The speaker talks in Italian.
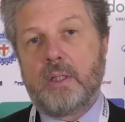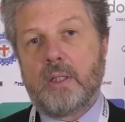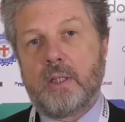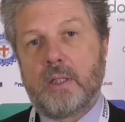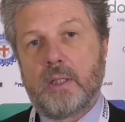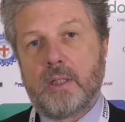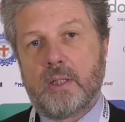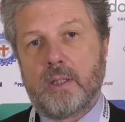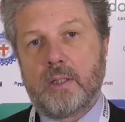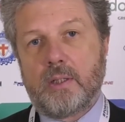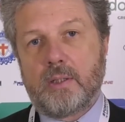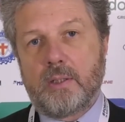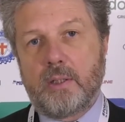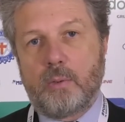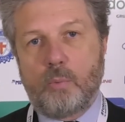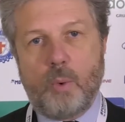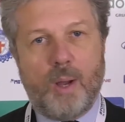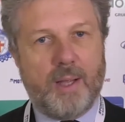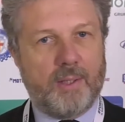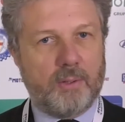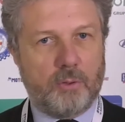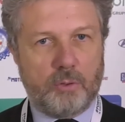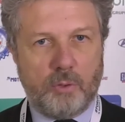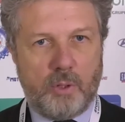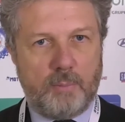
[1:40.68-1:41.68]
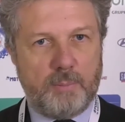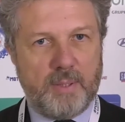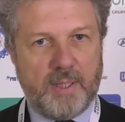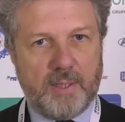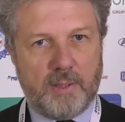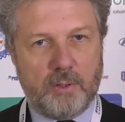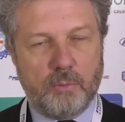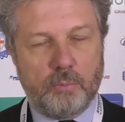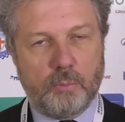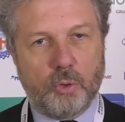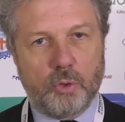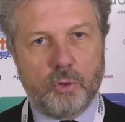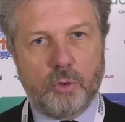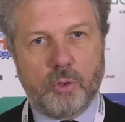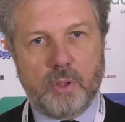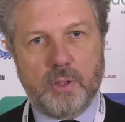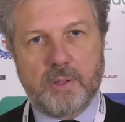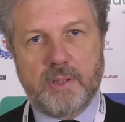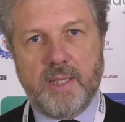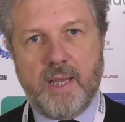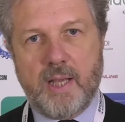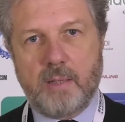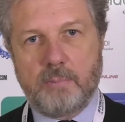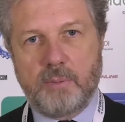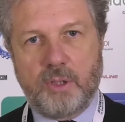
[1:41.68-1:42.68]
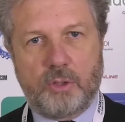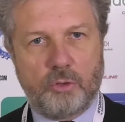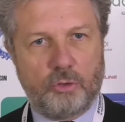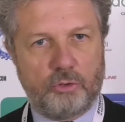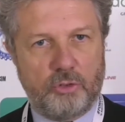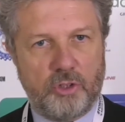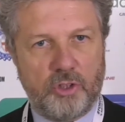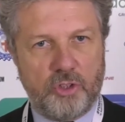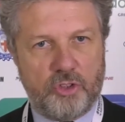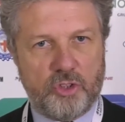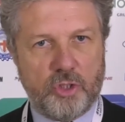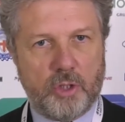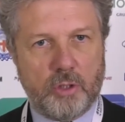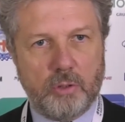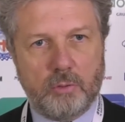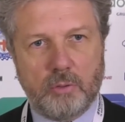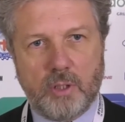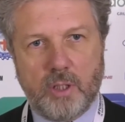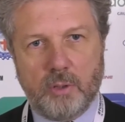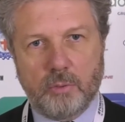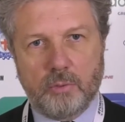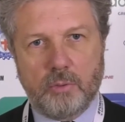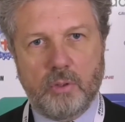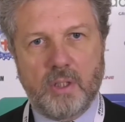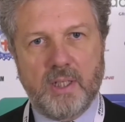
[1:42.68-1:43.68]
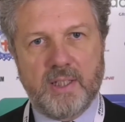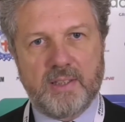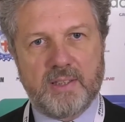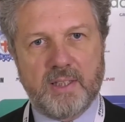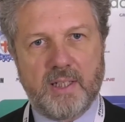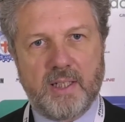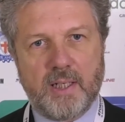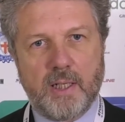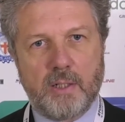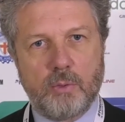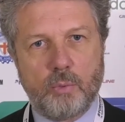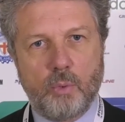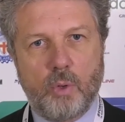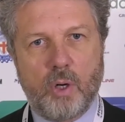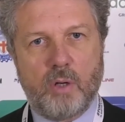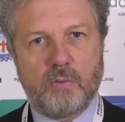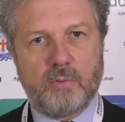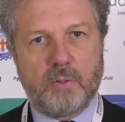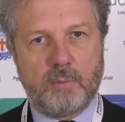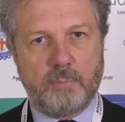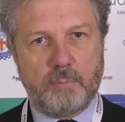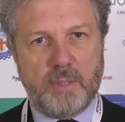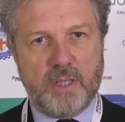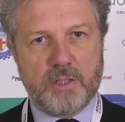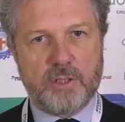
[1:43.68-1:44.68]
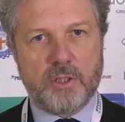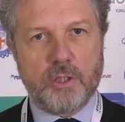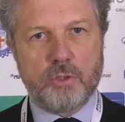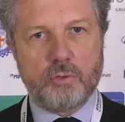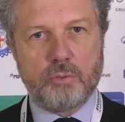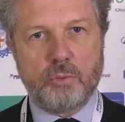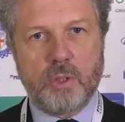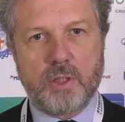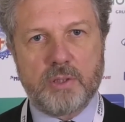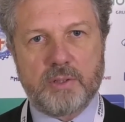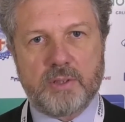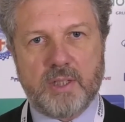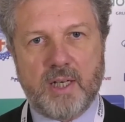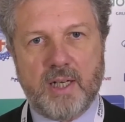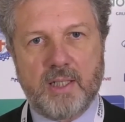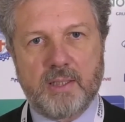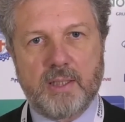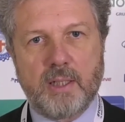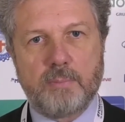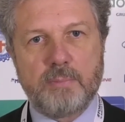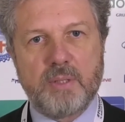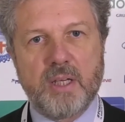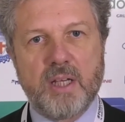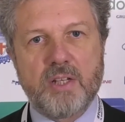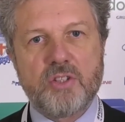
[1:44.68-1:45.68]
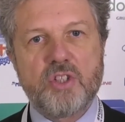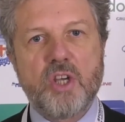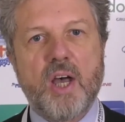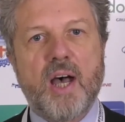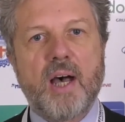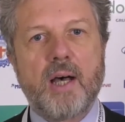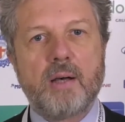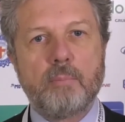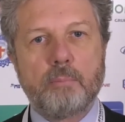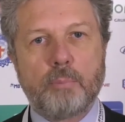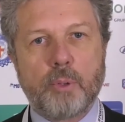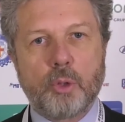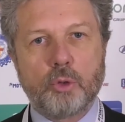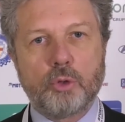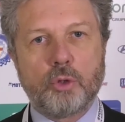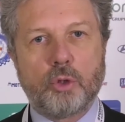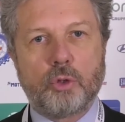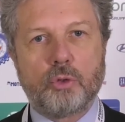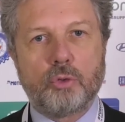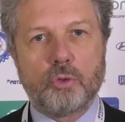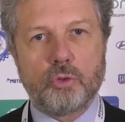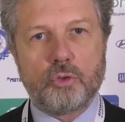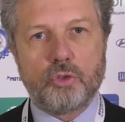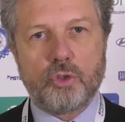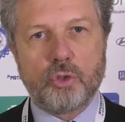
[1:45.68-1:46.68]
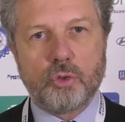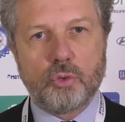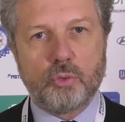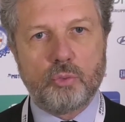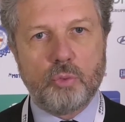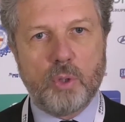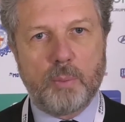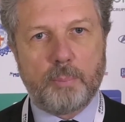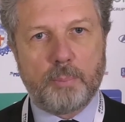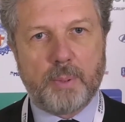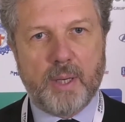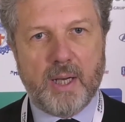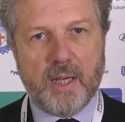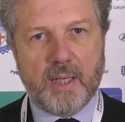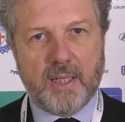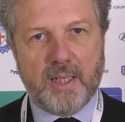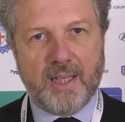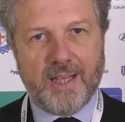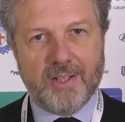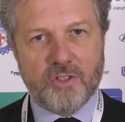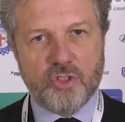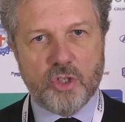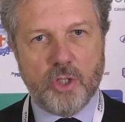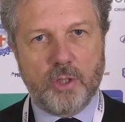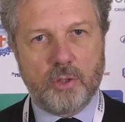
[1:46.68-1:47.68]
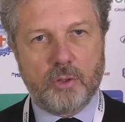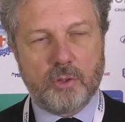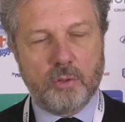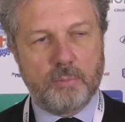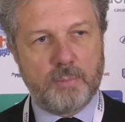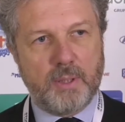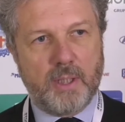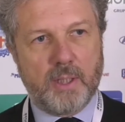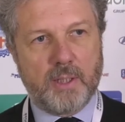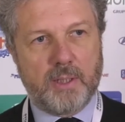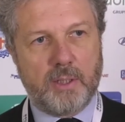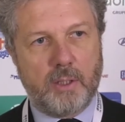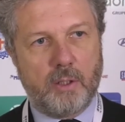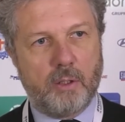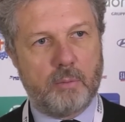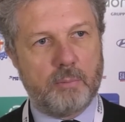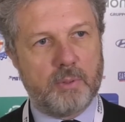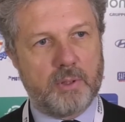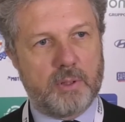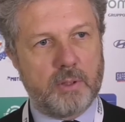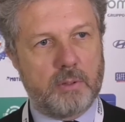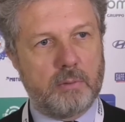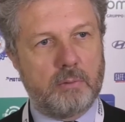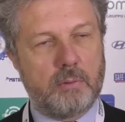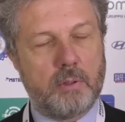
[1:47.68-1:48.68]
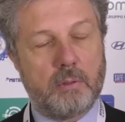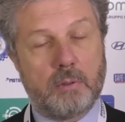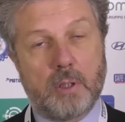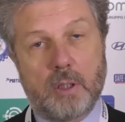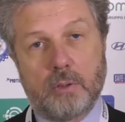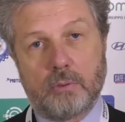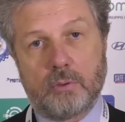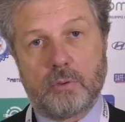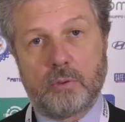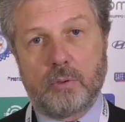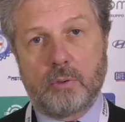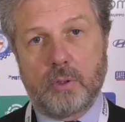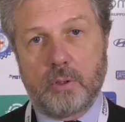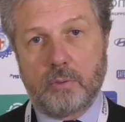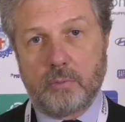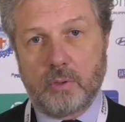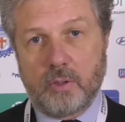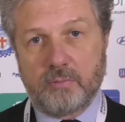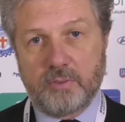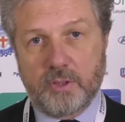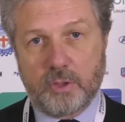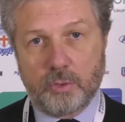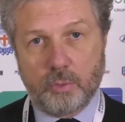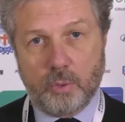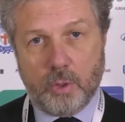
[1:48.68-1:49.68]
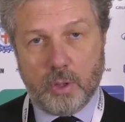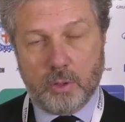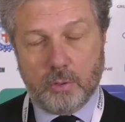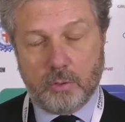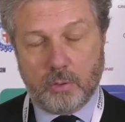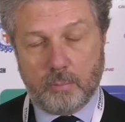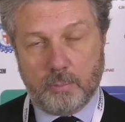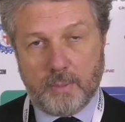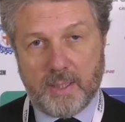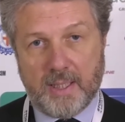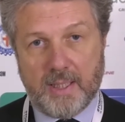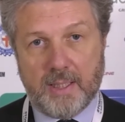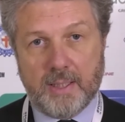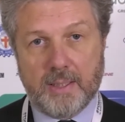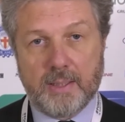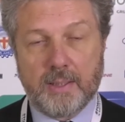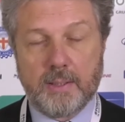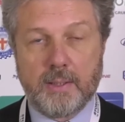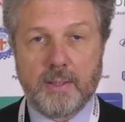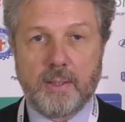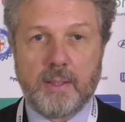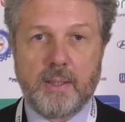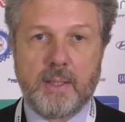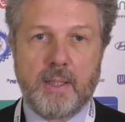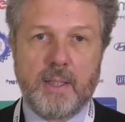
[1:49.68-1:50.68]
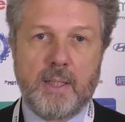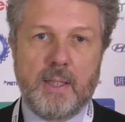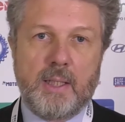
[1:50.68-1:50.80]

eh, di quanto emette un motore termico. Si dice che un'auto elettrica nuova messa sulla strada abbia già prodotto CO2 pari a 100.000 km di un'auto e una vettura normale.